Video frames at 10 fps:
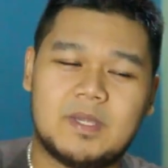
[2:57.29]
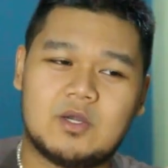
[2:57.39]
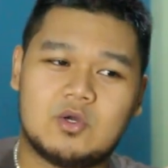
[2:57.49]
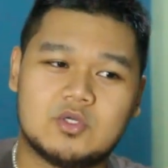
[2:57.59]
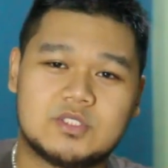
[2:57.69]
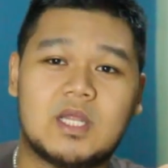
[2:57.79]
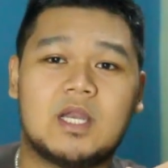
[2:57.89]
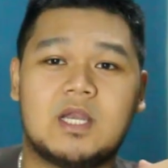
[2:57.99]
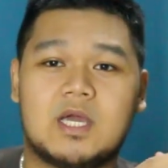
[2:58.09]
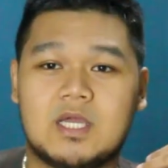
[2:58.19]
Pero
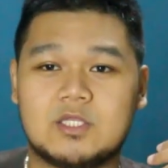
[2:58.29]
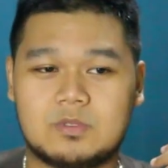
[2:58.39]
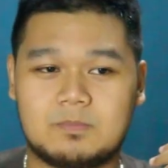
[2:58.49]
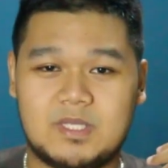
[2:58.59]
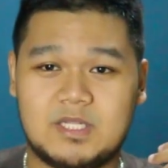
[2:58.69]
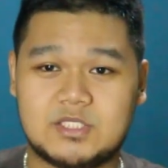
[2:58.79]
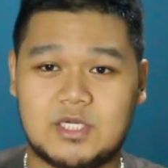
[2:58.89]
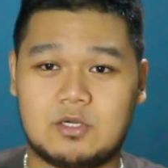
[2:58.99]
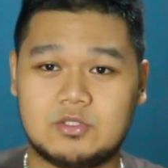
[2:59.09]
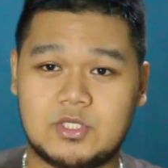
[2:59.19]
sana na may
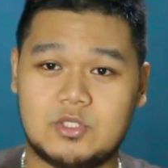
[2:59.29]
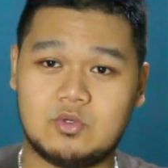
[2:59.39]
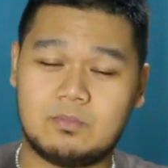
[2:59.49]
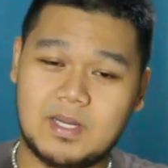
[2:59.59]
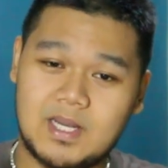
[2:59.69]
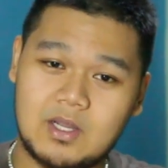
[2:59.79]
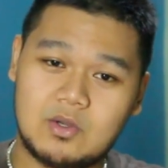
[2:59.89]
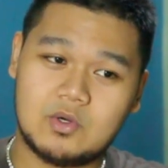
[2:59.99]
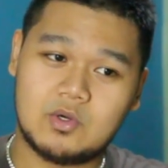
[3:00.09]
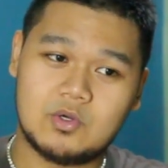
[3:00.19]
na-share ako sa inyong
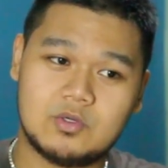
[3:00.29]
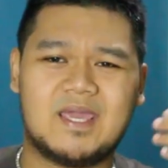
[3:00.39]
bago.